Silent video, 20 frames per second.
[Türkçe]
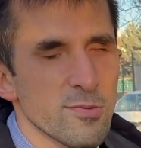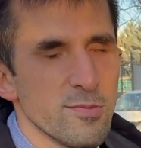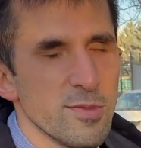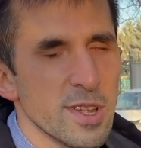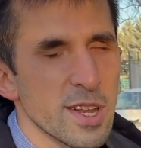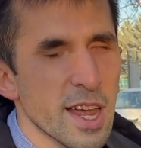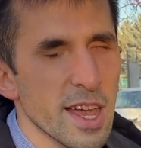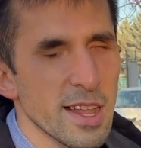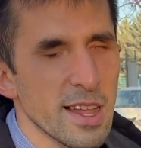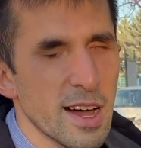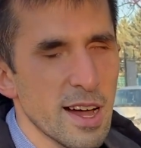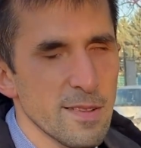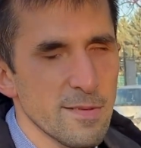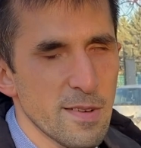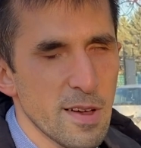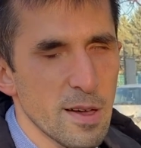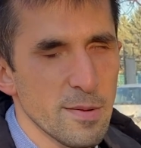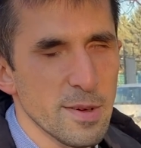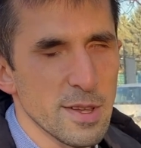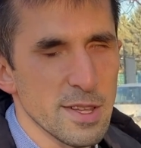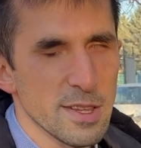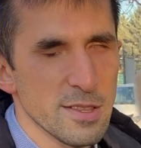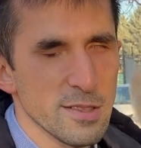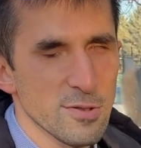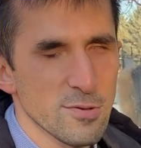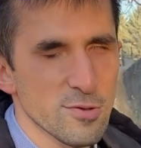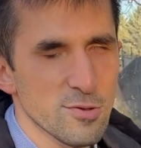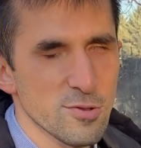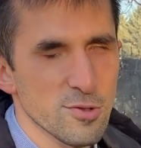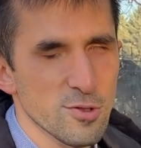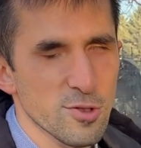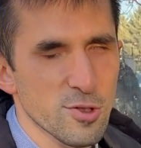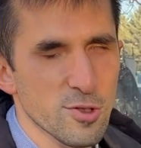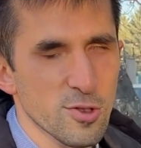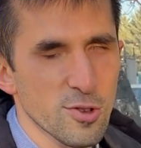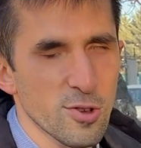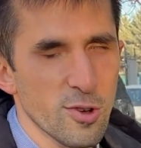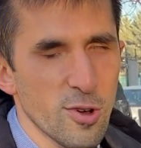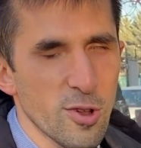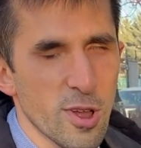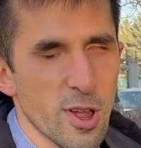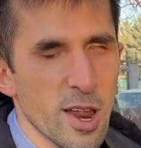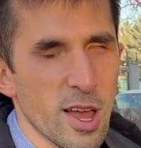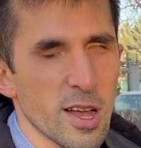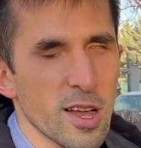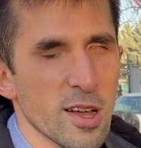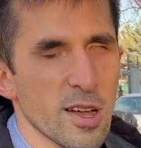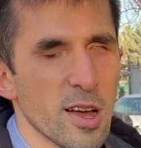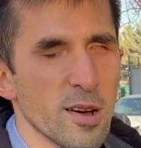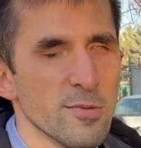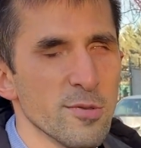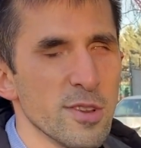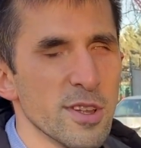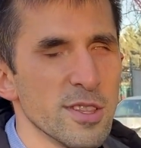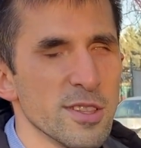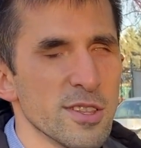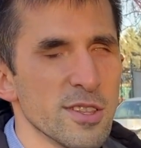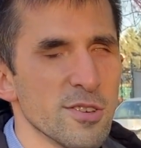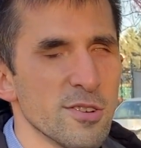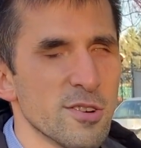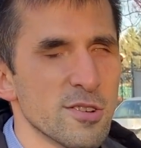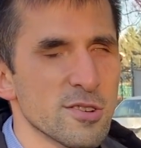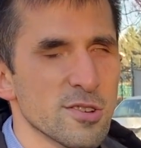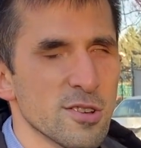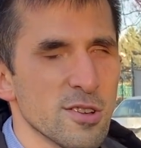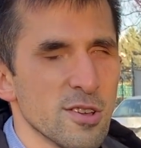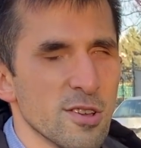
Braille alfabenin kurucusu olarak kabul ediliyor